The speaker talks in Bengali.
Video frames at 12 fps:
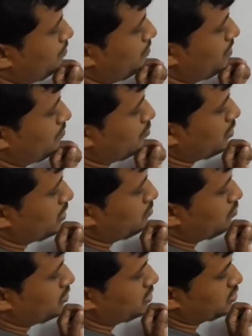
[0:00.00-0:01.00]
বিপরীত
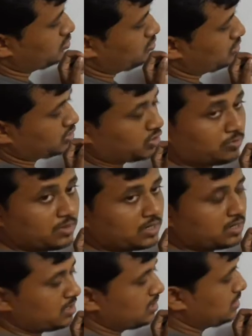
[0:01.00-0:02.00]
বহিস্থ সমান
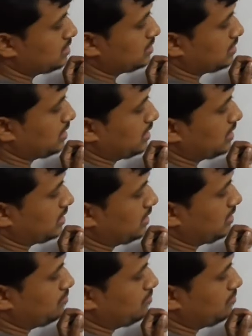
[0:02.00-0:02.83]
তাহলে এটা কি